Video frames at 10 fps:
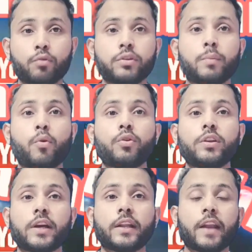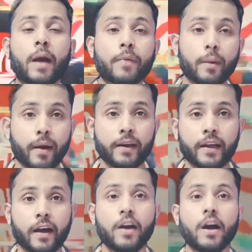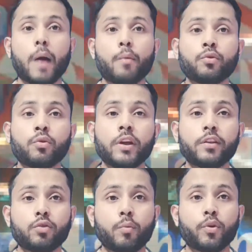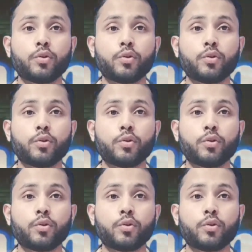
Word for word: आकर उसने बहुत ही ज्यादा नाम कमा लिया अब उन्होंने इसको